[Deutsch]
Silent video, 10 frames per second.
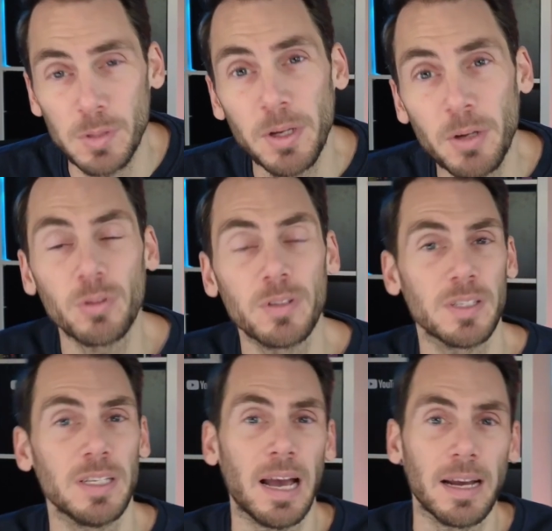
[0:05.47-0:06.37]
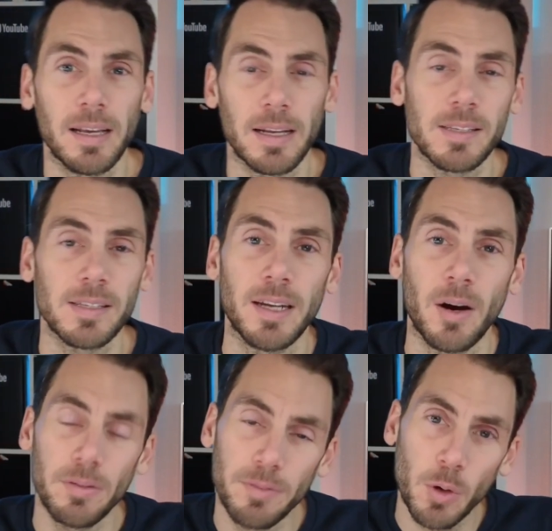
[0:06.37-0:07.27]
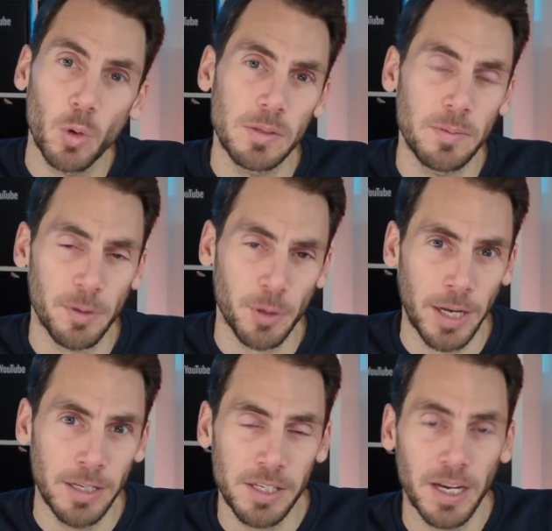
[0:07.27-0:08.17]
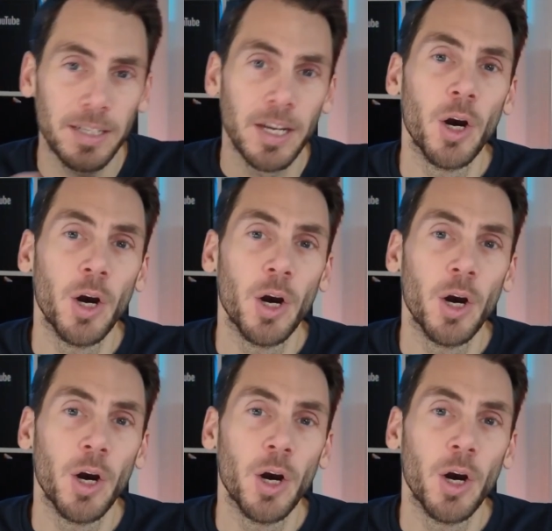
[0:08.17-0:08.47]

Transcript: Wir gucken uns die Lage ganz genau an. Wie hoch ist die Wahrscheinlichkeit,